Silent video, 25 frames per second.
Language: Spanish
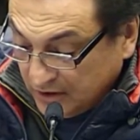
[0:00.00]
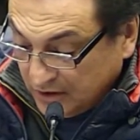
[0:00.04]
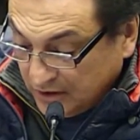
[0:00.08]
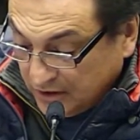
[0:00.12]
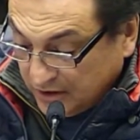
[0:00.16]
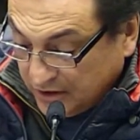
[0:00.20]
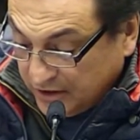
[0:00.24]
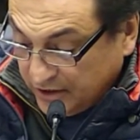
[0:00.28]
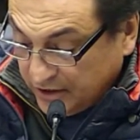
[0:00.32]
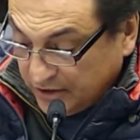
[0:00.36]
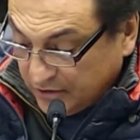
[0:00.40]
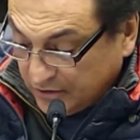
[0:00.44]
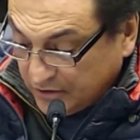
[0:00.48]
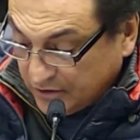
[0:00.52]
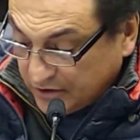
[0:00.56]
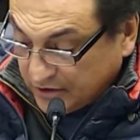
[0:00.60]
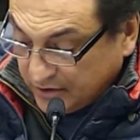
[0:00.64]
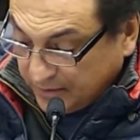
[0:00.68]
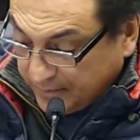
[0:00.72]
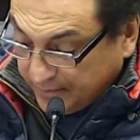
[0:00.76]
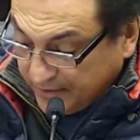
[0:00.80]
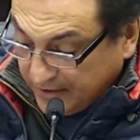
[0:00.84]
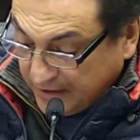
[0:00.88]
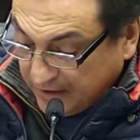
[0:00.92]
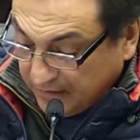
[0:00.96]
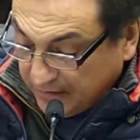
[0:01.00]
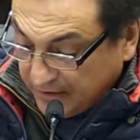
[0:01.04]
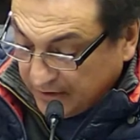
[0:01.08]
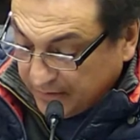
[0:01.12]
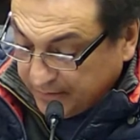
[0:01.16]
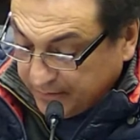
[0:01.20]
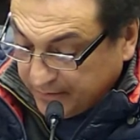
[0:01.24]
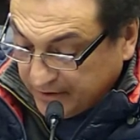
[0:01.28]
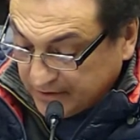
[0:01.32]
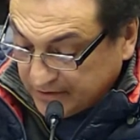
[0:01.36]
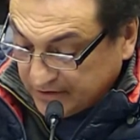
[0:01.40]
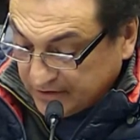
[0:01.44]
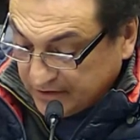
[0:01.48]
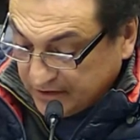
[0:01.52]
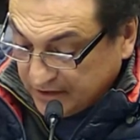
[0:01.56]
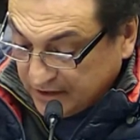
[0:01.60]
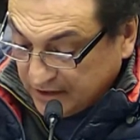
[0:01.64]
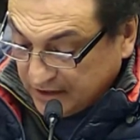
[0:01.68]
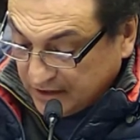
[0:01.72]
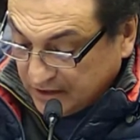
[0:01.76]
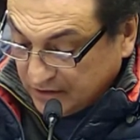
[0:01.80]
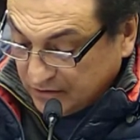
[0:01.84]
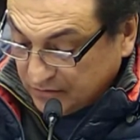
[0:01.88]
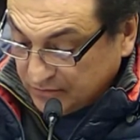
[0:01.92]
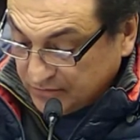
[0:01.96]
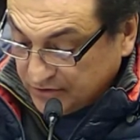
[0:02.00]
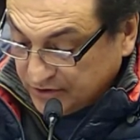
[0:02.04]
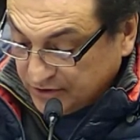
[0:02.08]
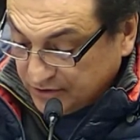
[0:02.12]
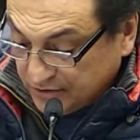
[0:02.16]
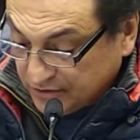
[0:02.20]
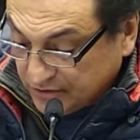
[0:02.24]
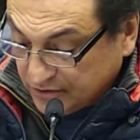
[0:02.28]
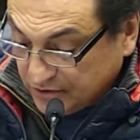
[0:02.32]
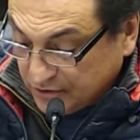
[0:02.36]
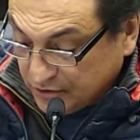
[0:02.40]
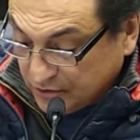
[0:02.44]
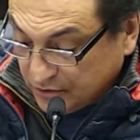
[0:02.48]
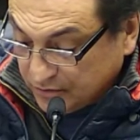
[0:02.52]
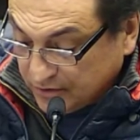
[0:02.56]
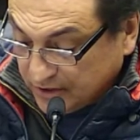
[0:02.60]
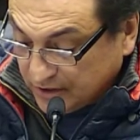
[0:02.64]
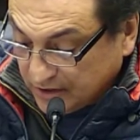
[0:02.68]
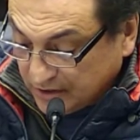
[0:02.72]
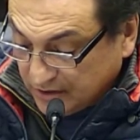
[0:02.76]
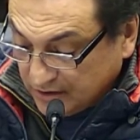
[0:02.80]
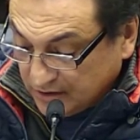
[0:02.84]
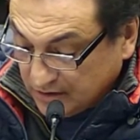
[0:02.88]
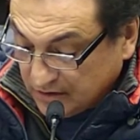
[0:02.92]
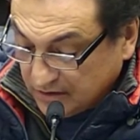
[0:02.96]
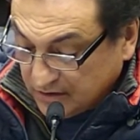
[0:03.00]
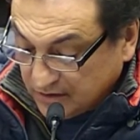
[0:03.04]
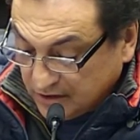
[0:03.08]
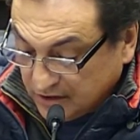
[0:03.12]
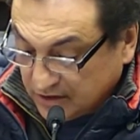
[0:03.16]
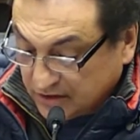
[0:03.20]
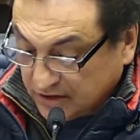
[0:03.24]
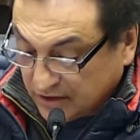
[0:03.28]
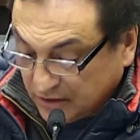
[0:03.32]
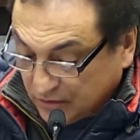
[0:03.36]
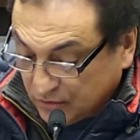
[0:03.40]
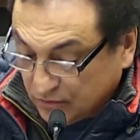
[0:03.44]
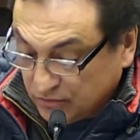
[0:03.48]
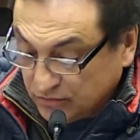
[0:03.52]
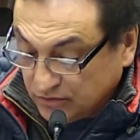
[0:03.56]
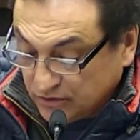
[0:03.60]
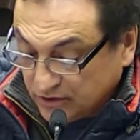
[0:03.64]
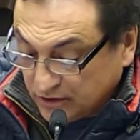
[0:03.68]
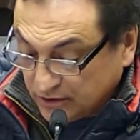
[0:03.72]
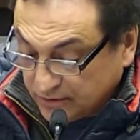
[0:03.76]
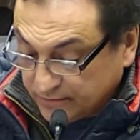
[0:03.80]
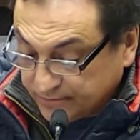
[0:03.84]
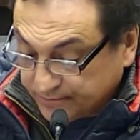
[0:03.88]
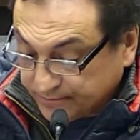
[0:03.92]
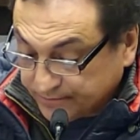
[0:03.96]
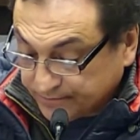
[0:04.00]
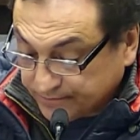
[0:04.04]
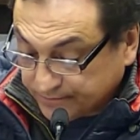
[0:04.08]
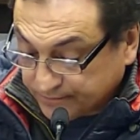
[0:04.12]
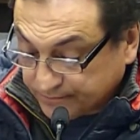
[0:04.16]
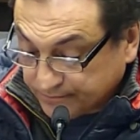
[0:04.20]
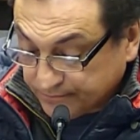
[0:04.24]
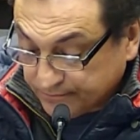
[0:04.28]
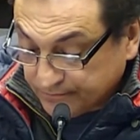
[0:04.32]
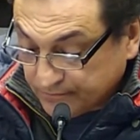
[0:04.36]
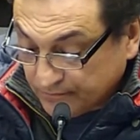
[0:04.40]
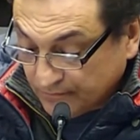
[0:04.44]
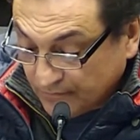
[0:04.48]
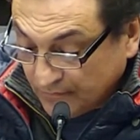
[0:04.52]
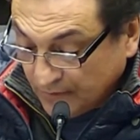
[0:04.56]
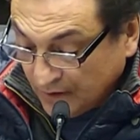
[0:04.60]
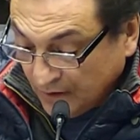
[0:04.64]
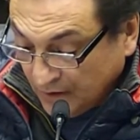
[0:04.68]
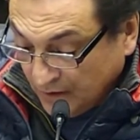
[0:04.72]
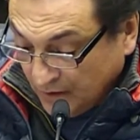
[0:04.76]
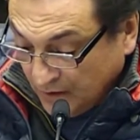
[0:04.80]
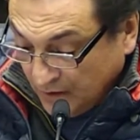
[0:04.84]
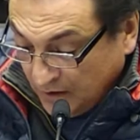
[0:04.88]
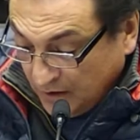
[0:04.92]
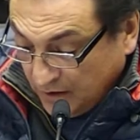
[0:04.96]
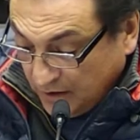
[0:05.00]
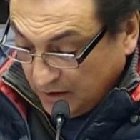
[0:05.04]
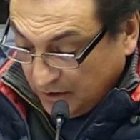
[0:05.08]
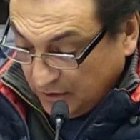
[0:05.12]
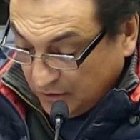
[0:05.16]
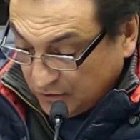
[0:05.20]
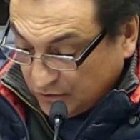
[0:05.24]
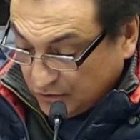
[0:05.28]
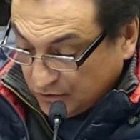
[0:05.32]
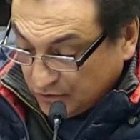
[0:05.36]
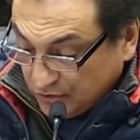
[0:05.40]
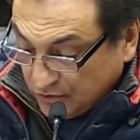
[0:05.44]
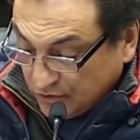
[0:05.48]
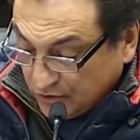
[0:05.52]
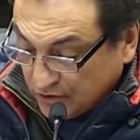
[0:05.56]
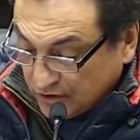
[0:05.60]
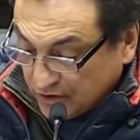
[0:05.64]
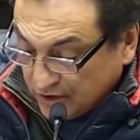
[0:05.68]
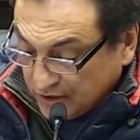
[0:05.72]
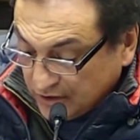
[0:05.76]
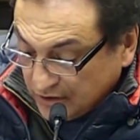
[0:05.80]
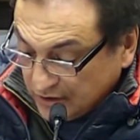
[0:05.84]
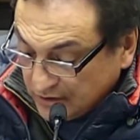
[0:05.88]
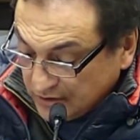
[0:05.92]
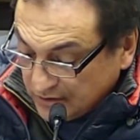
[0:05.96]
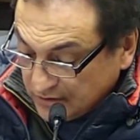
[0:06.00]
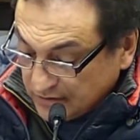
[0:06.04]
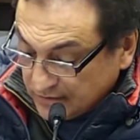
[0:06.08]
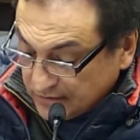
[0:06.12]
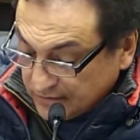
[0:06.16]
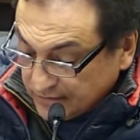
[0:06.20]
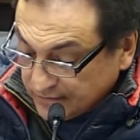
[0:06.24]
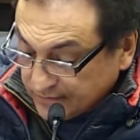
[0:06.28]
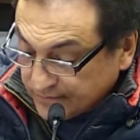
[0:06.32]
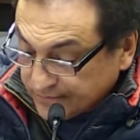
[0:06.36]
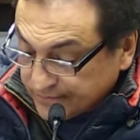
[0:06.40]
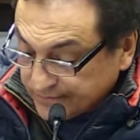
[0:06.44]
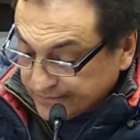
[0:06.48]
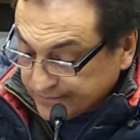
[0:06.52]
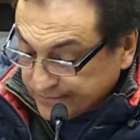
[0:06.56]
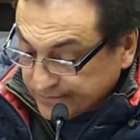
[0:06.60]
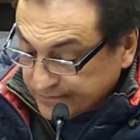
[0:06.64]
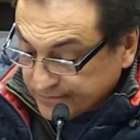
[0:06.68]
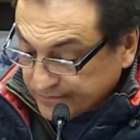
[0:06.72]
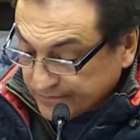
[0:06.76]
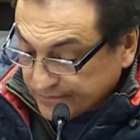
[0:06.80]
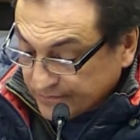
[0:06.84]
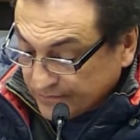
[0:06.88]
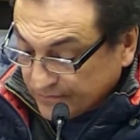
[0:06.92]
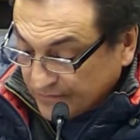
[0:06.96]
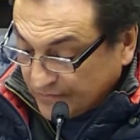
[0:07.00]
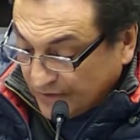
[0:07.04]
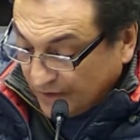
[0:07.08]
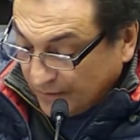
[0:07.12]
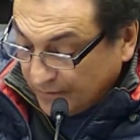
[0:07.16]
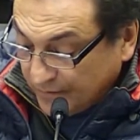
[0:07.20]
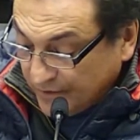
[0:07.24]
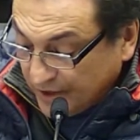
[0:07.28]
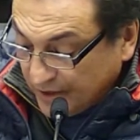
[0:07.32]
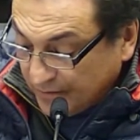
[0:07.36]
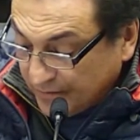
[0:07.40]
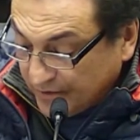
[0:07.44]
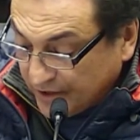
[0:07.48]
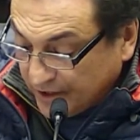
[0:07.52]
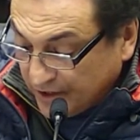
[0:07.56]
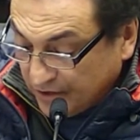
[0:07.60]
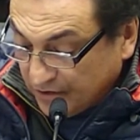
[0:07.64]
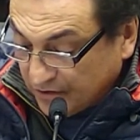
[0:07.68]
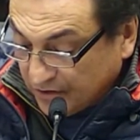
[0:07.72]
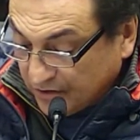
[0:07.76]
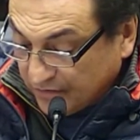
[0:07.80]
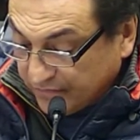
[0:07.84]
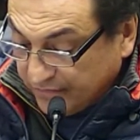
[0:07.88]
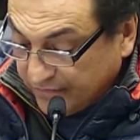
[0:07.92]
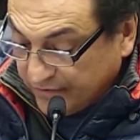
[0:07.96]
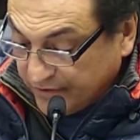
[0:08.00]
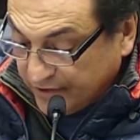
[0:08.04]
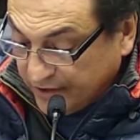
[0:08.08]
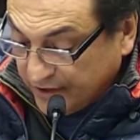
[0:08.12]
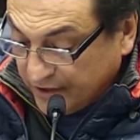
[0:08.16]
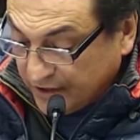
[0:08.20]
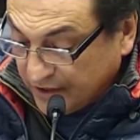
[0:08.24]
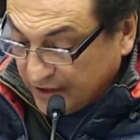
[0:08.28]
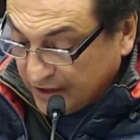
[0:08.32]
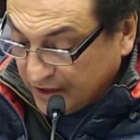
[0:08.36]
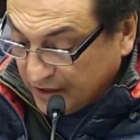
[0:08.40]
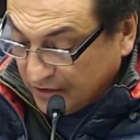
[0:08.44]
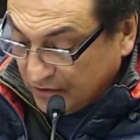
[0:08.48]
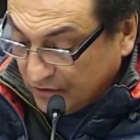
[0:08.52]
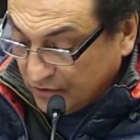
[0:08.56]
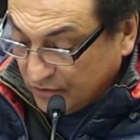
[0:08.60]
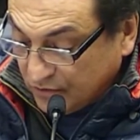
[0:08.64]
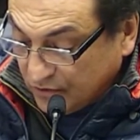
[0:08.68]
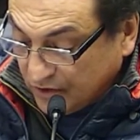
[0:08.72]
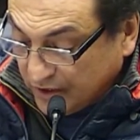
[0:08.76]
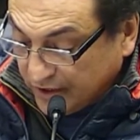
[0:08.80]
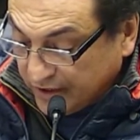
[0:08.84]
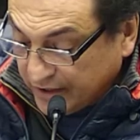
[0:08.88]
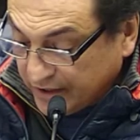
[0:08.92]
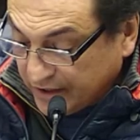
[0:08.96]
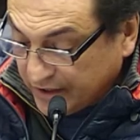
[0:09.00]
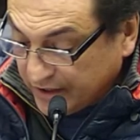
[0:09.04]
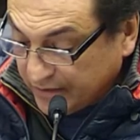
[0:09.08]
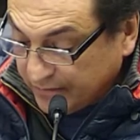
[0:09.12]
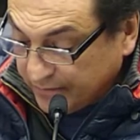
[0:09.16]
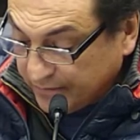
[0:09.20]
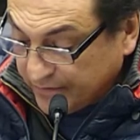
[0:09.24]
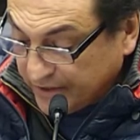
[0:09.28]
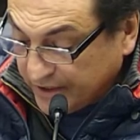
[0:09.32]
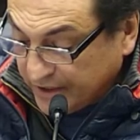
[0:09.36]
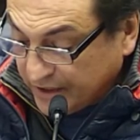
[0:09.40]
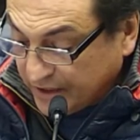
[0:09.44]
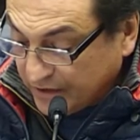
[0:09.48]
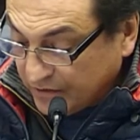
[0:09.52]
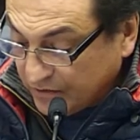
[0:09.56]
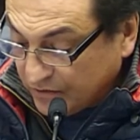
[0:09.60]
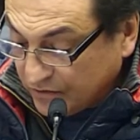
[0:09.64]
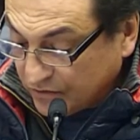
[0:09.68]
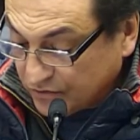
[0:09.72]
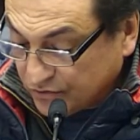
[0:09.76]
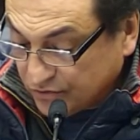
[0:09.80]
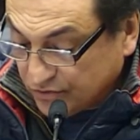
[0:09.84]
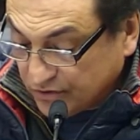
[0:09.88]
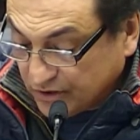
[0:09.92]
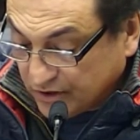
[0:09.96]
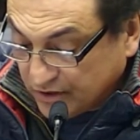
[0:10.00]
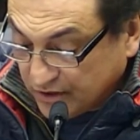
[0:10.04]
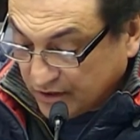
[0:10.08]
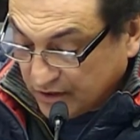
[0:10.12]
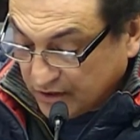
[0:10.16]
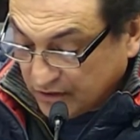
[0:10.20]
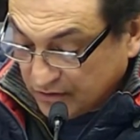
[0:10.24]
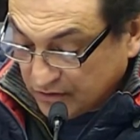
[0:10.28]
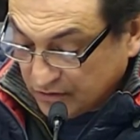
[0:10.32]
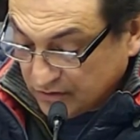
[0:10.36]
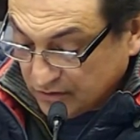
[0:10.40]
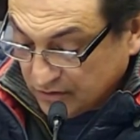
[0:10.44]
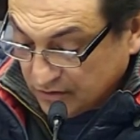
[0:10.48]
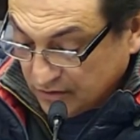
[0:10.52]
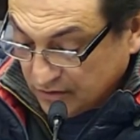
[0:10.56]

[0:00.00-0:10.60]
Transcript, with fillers: Quiero que estas palabras pasen a la Comisión de Obras de esta Junta. En otro orden, también me quiero referir a los lugares que en verano los ciudadanos